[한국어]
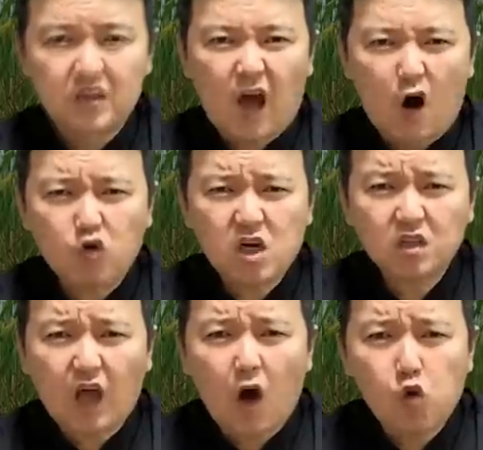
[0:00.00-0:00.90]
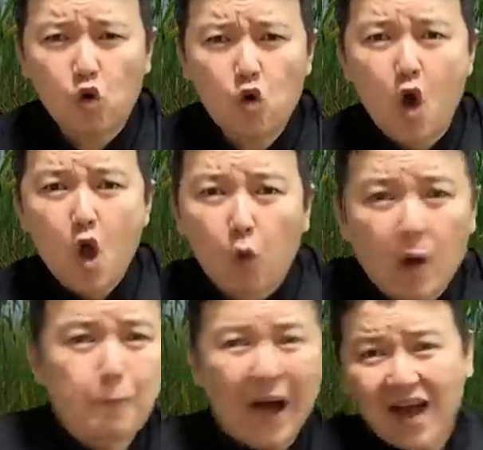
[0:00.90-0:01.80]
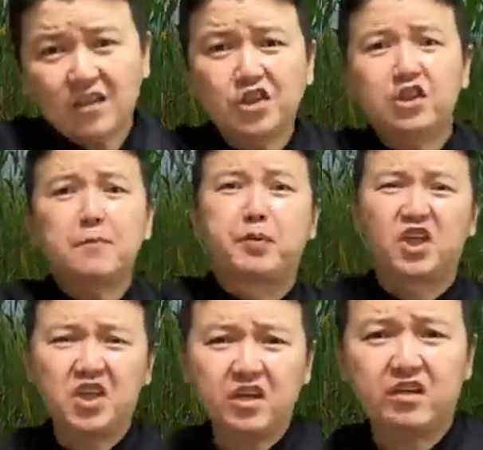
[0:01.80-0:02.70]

다오커 다오후 워빠른이더피